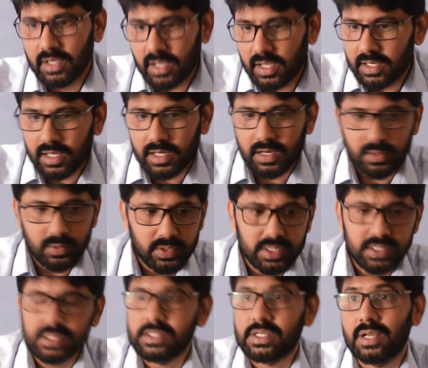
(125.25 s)
కానీ అక్కడ
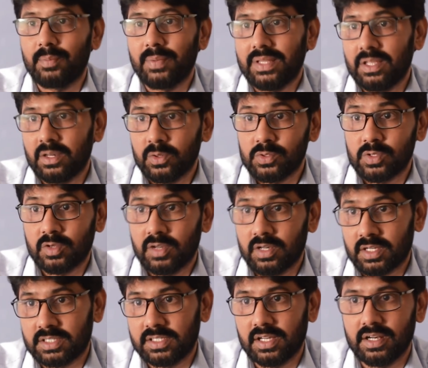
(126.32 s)
రొటేషన్ చాలా పెద్ద రోజుకు
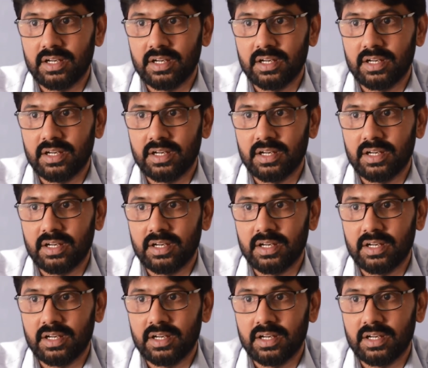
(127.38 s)
లక్ష